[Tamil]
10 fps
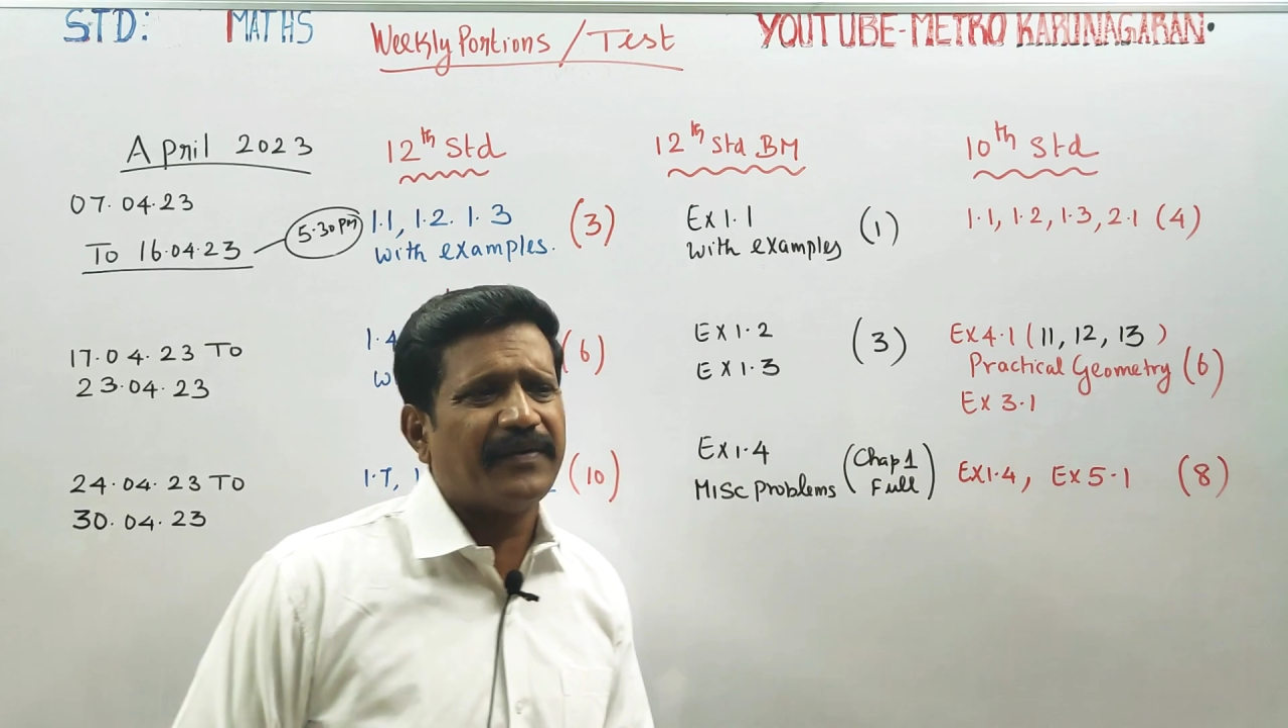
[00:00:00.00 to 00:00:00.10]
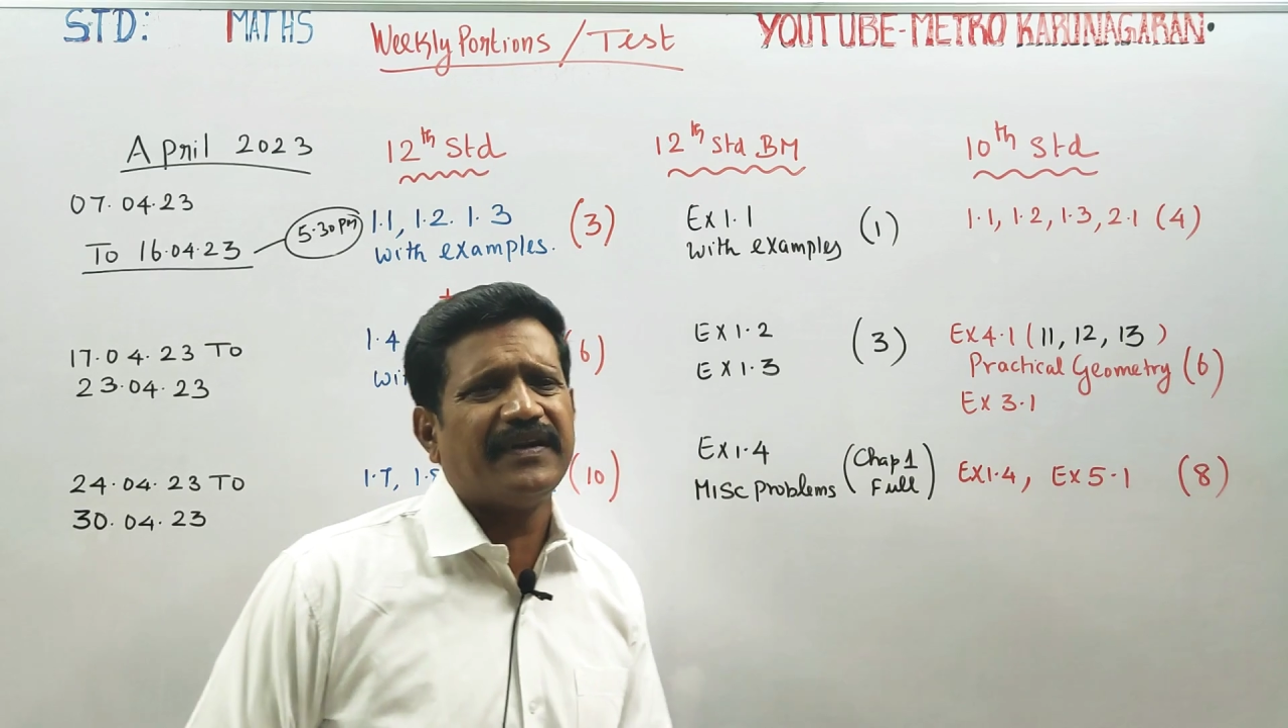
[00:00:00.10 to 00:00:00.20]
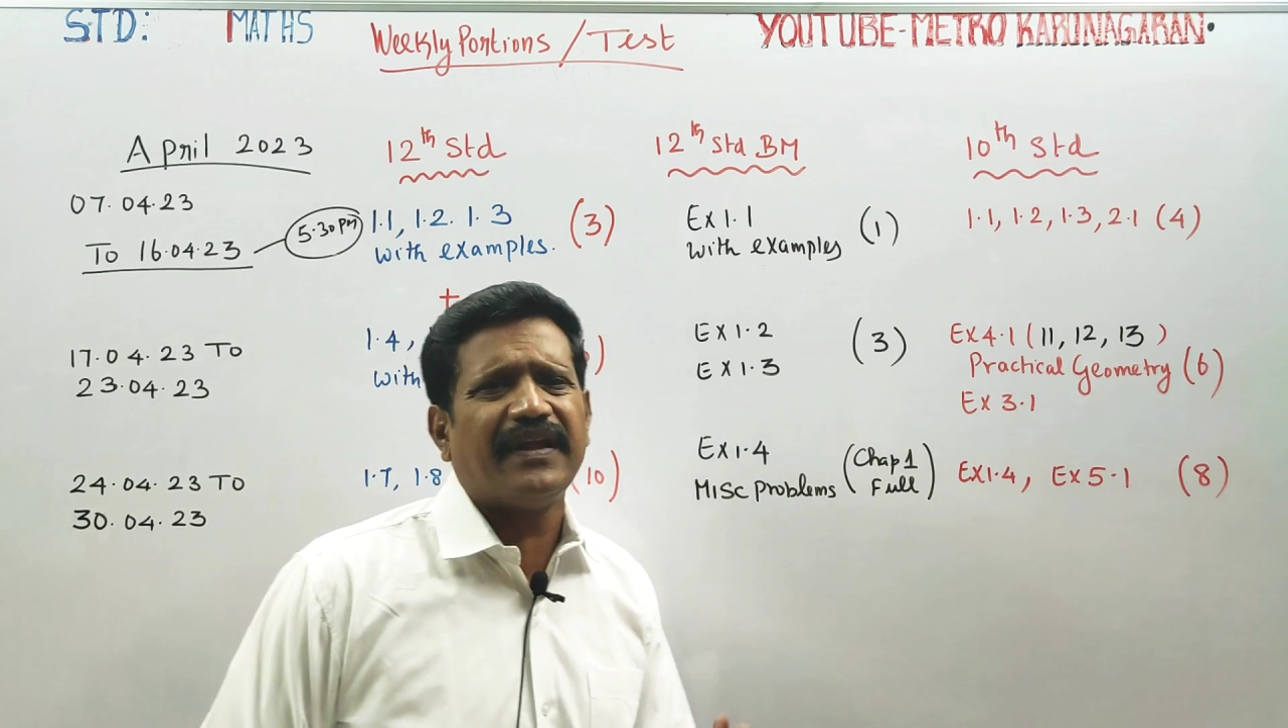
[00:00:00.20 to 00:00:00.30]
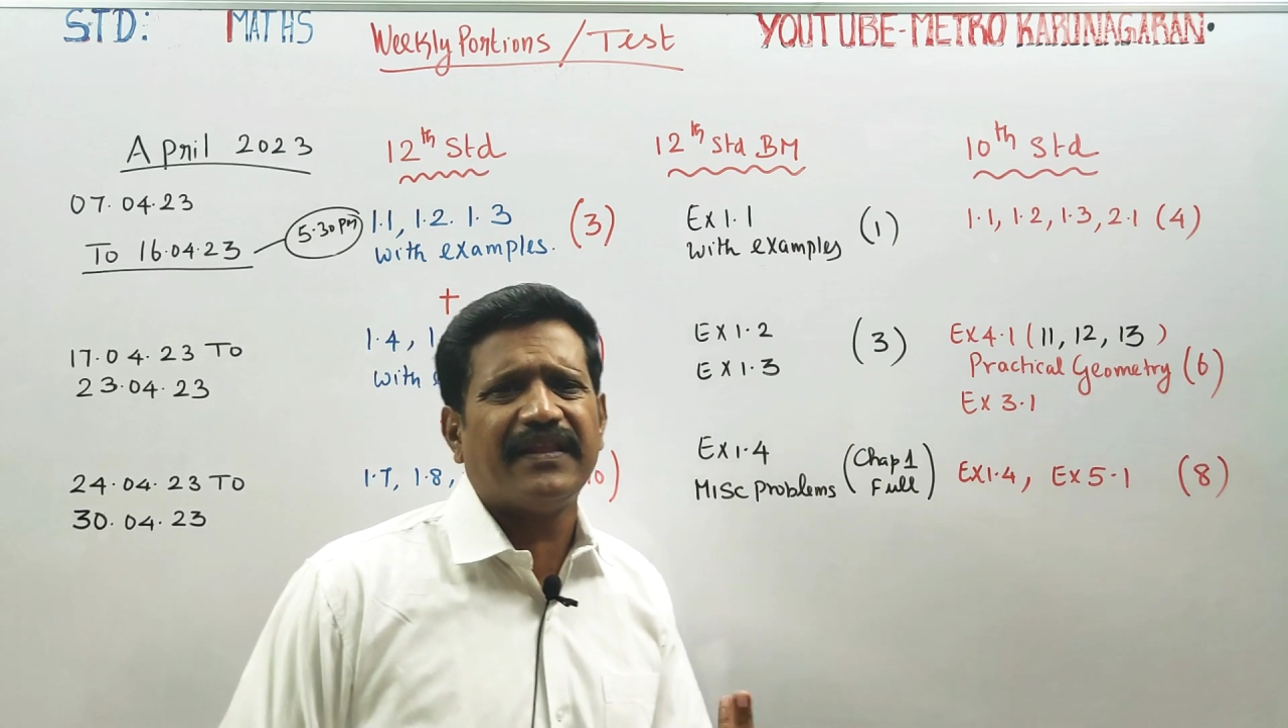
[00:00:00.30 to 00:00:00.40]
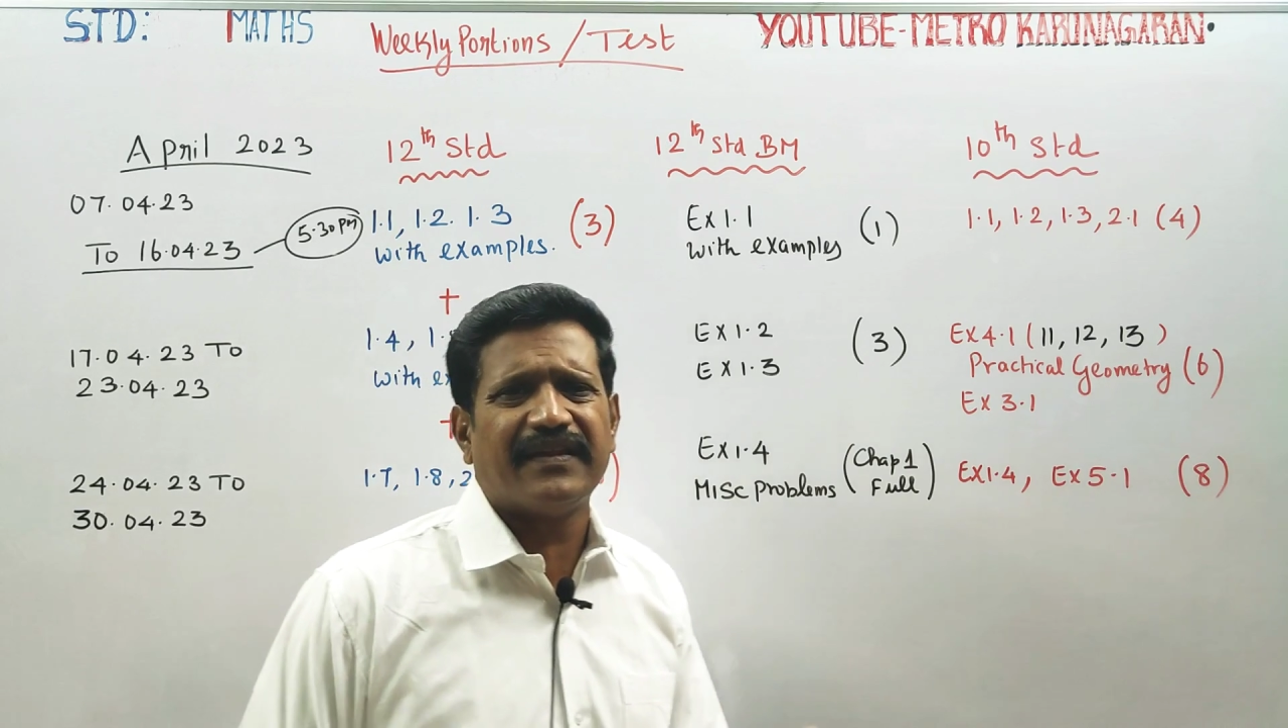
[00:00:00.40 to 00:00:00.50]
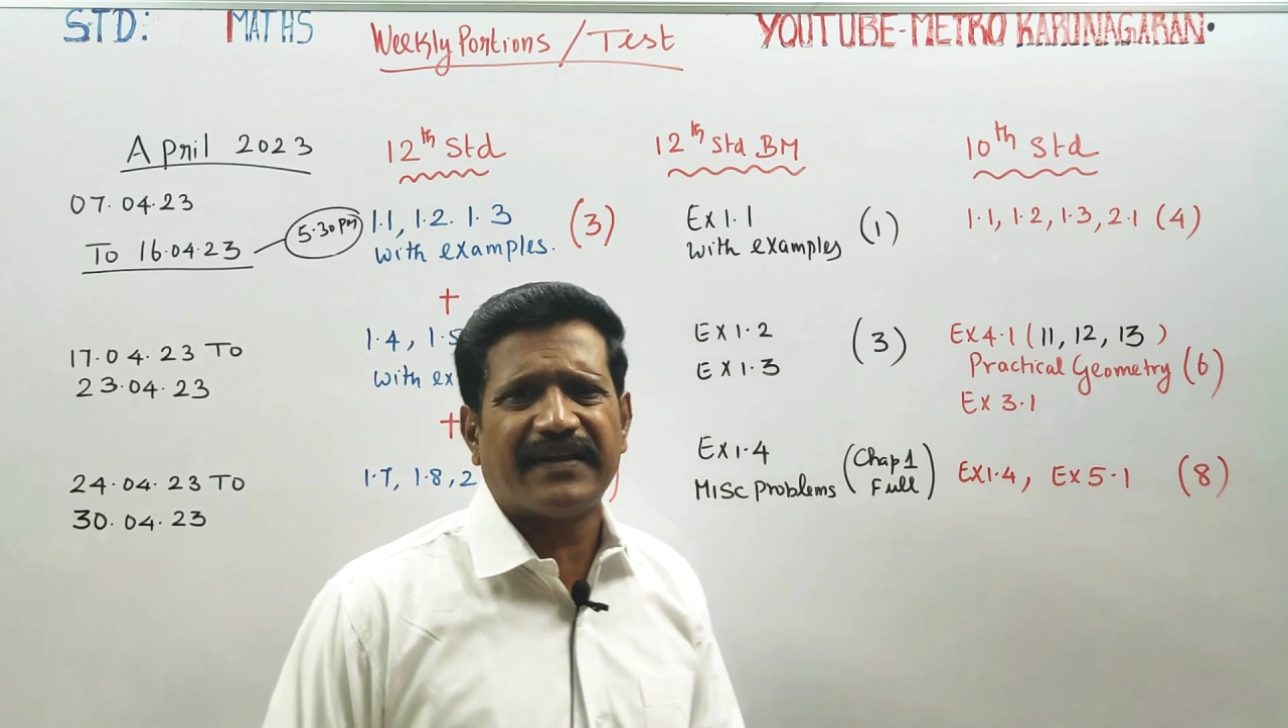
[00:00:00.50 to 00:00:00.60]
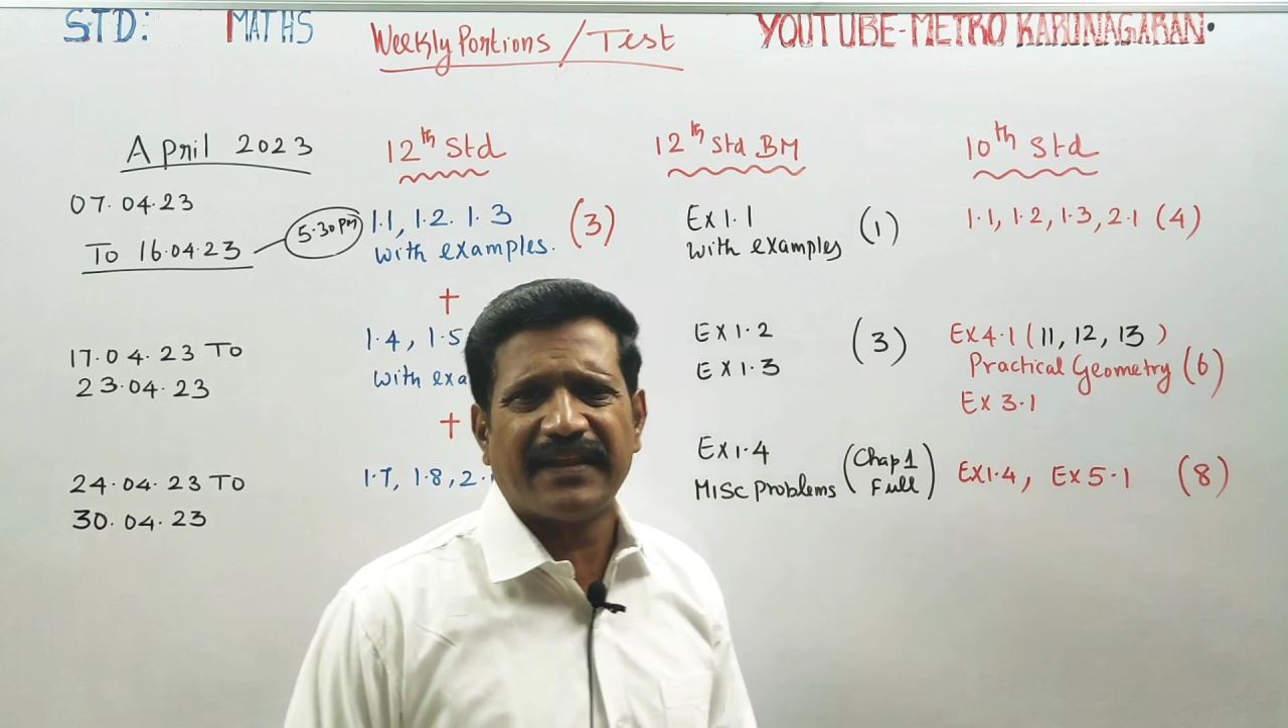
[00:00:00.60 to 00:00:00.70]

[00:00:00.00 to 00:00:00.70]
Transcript: என்ன